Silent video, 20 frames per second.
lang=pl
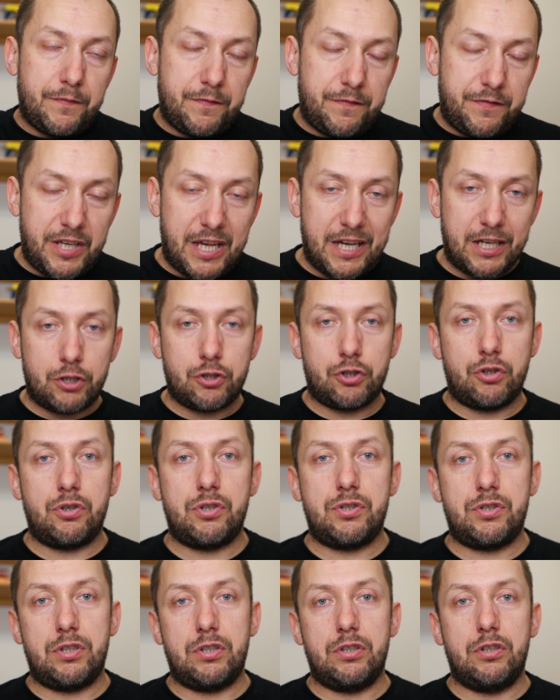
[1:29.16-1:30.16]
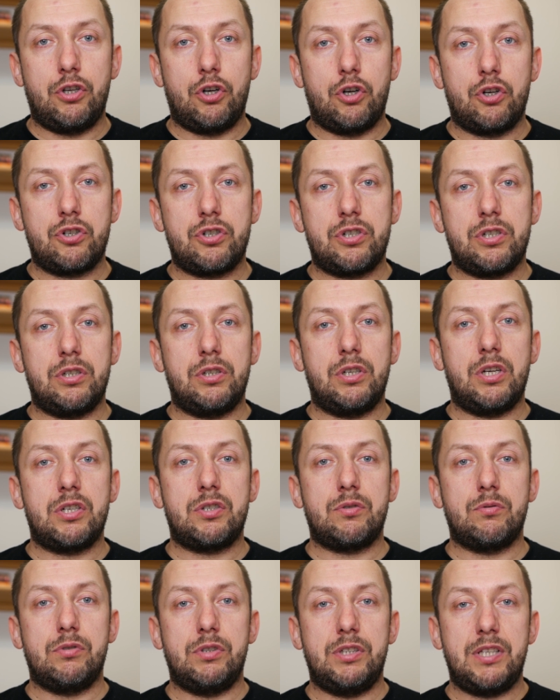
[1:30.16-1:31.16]
Większość droży
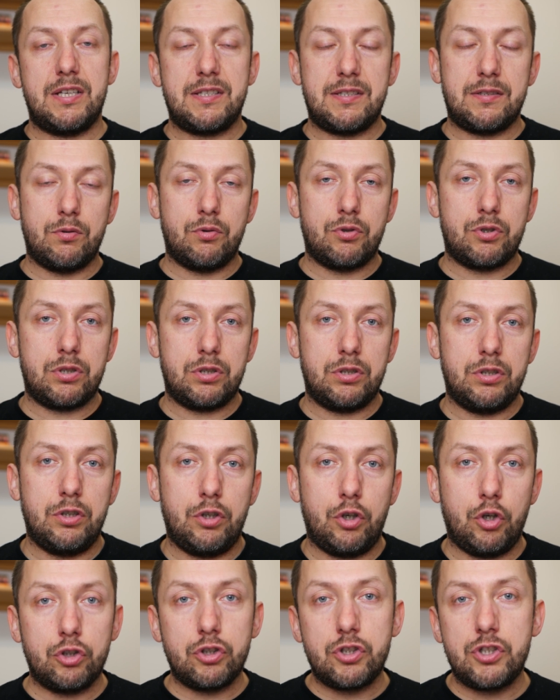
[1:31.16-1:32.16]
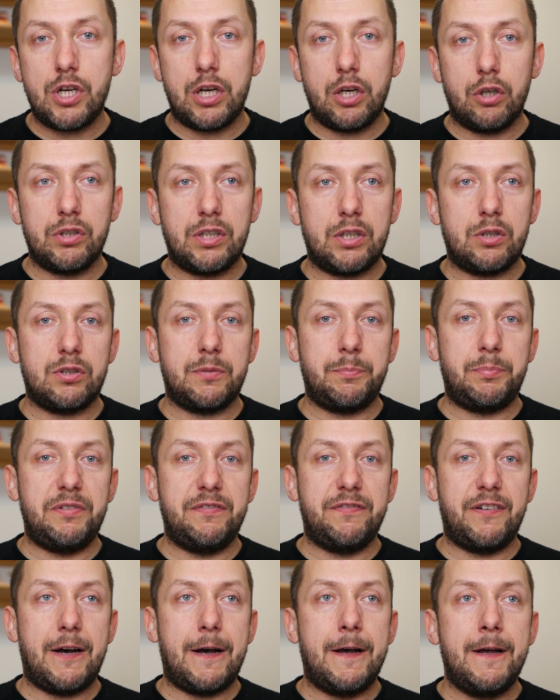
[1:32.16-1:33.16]
jest, już e, oddzielona od
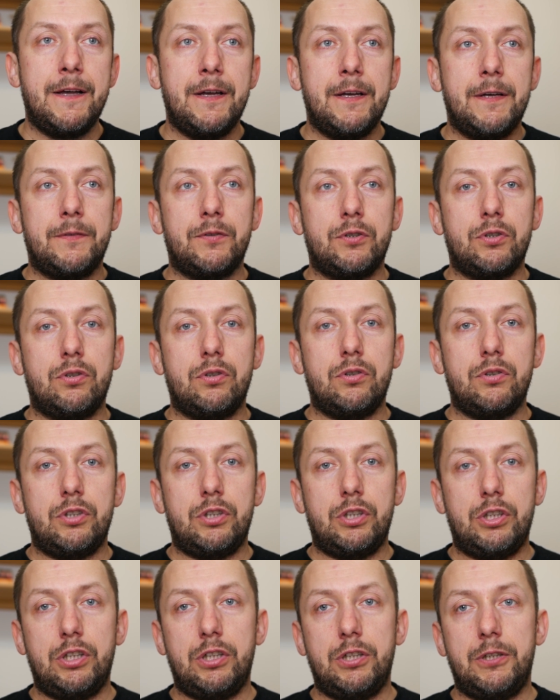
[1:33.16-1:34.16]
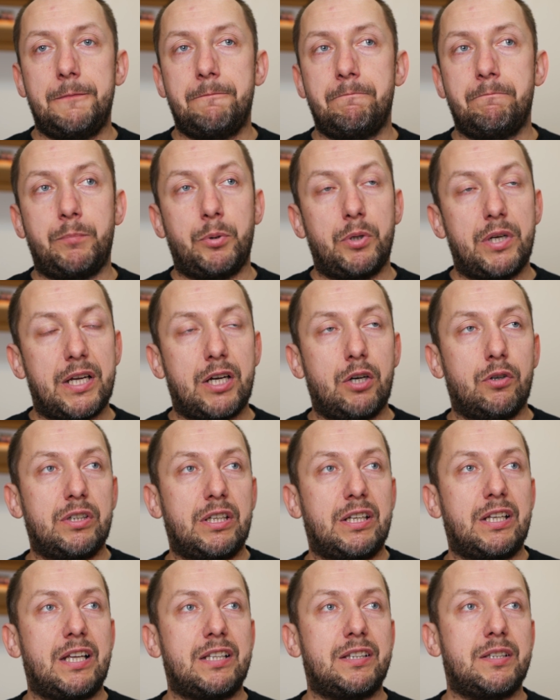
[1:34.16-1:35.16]
piwa, no i polega
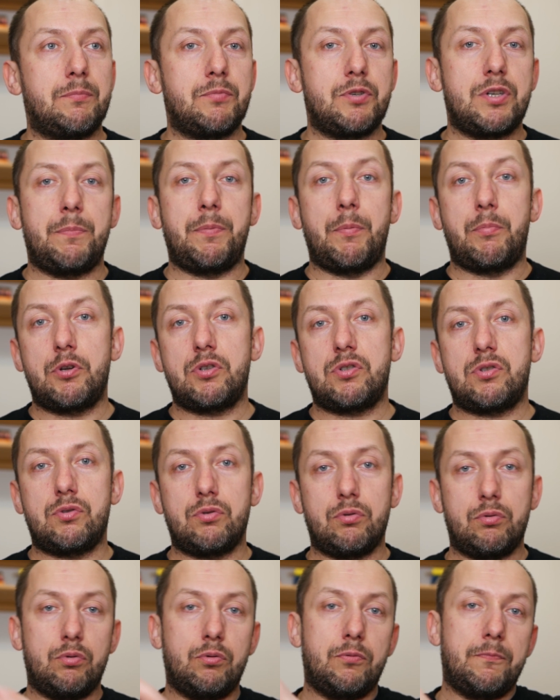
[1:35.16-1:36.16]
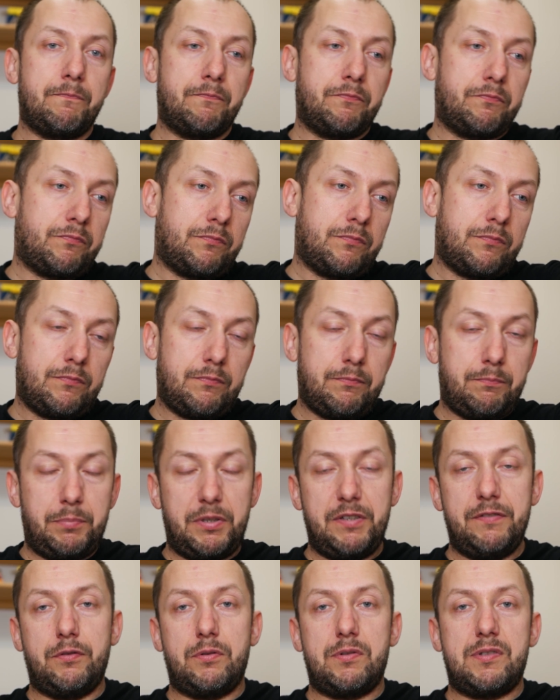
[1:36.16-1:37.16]
ona na tym, że po prostu
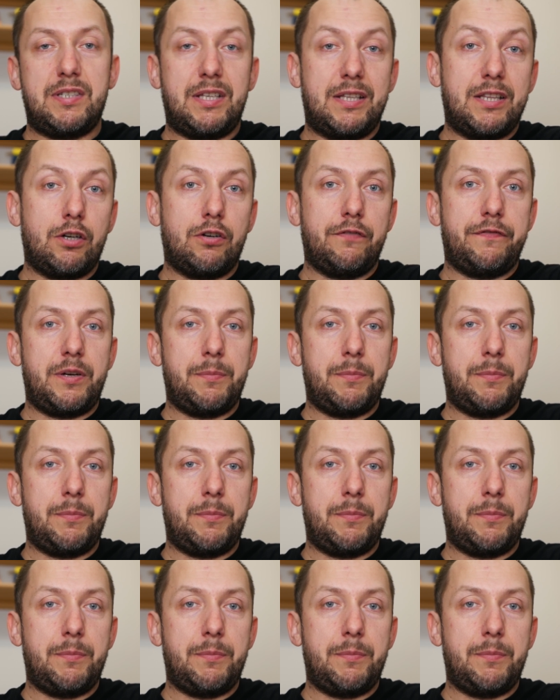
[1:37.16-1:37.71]
piwo z jednego